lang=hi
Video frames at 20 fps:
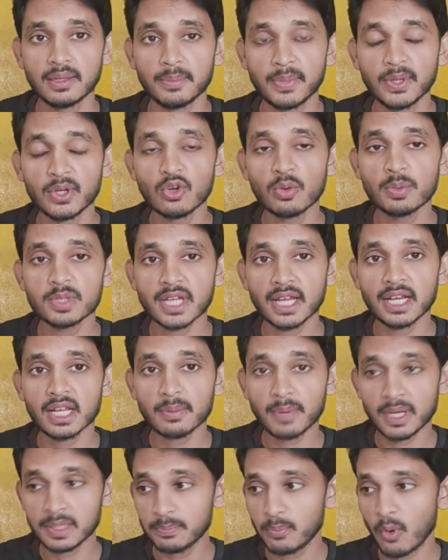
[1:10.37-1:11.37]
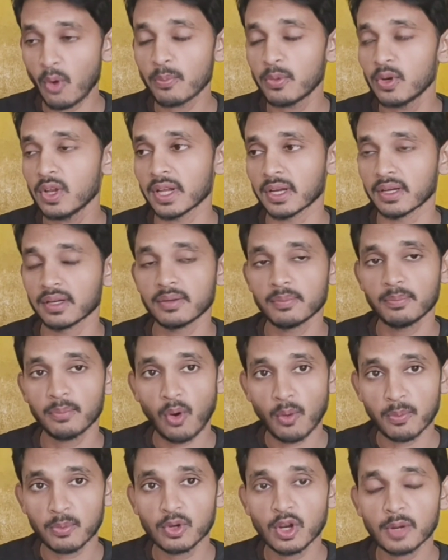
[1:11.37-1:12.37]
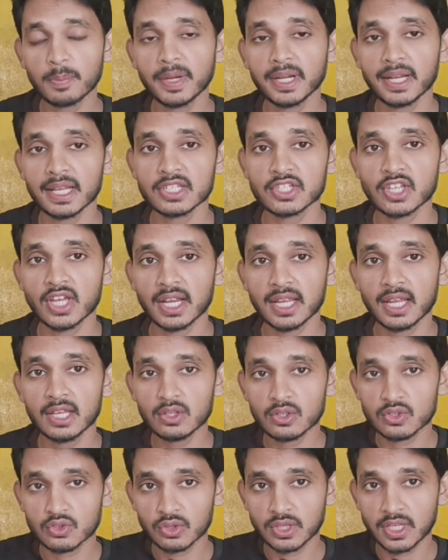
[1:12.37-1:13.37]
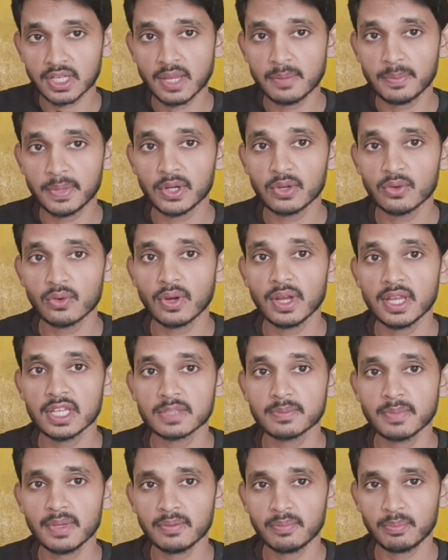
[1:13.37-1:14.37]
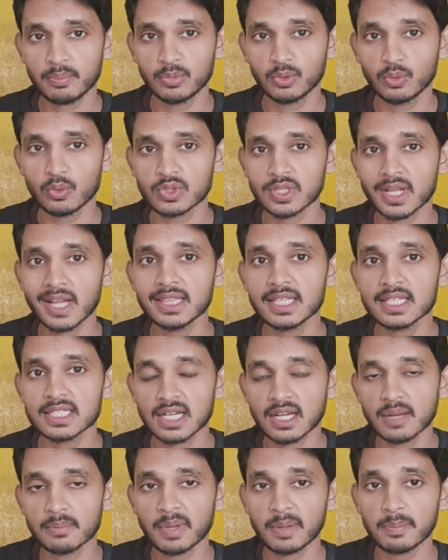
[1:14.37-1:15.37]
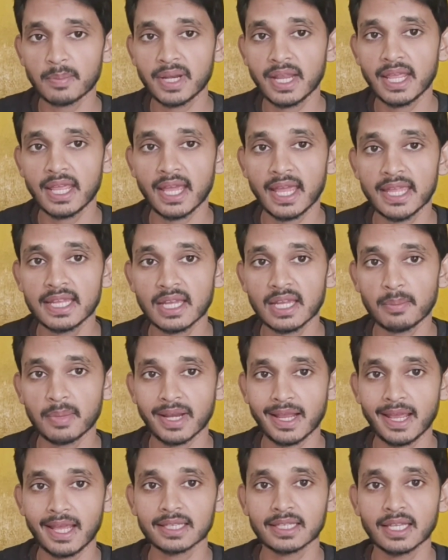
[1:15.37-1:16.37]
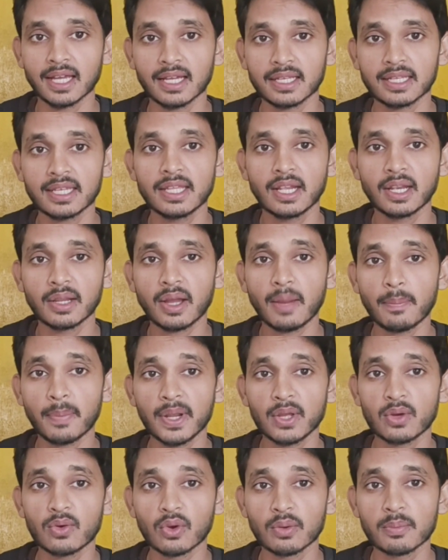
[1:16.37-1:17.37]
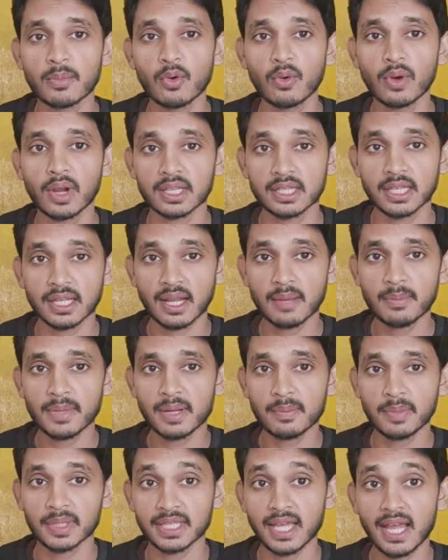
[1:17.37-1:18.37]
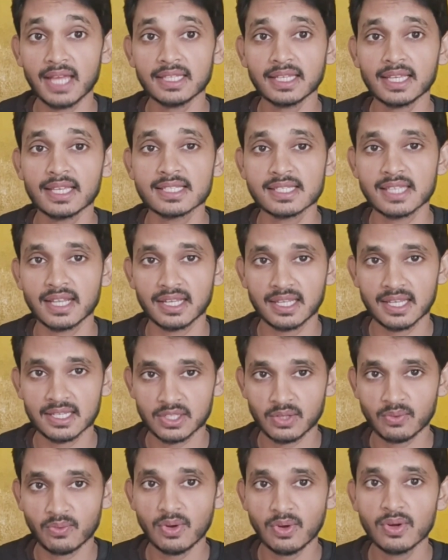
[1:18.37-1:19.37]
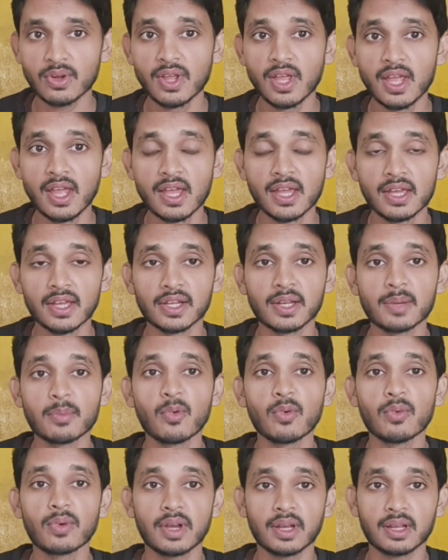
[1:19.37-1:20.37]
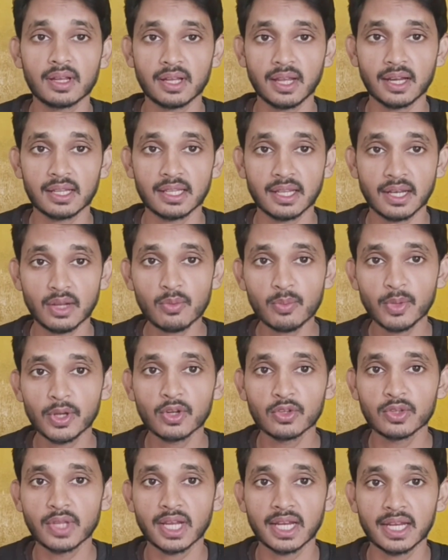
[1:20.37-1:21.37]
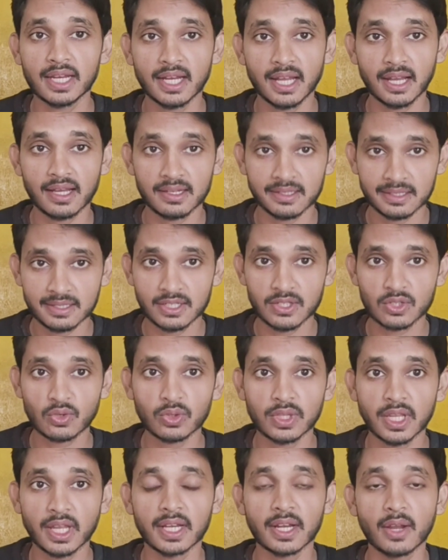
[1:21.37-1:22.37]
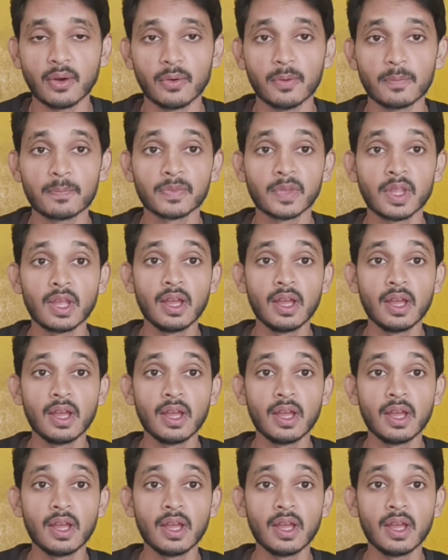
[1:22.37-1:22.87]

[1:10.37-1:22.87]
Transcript: वीडियो में जाने के बाद पॉपुलर पॉपुलर पे टच करेंगे तो जो देखिए वीडियो है इसमें दूसरे तीसरे नंबर मैंने ए का बनाया था कि कपड़े को रिमूव कर दे रहा है मैंने बताया था किस तरीके से वो रिमूव कर दे रहा है वो वीडियो देख लेना अगर जिसको देखना हो